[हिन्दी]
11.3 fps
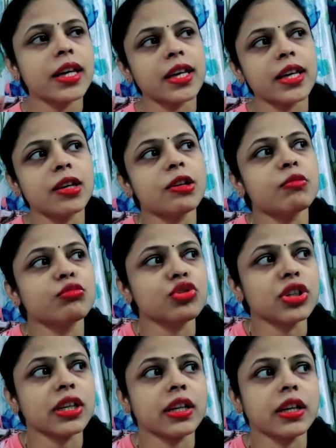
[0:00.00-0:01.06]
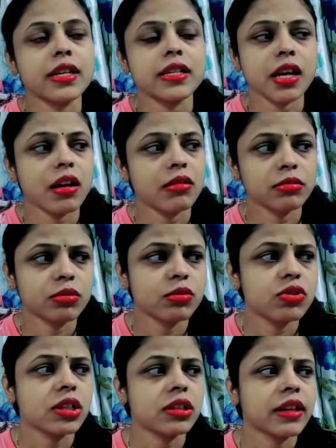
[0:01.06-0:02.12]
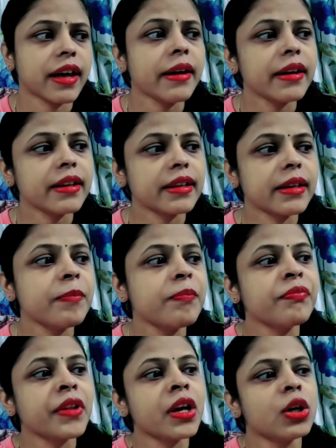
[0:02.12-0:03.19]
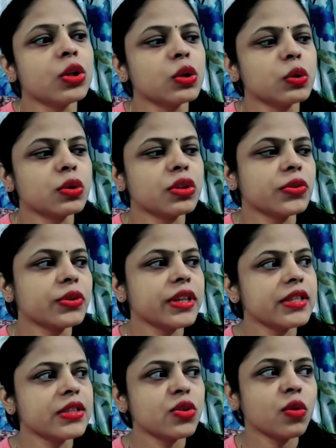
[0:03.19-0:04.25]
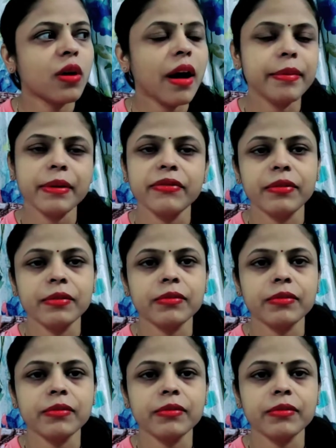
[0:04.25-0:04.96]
कि मुझे ऐसा हो सकता है करके तो क्योंकि जो अभी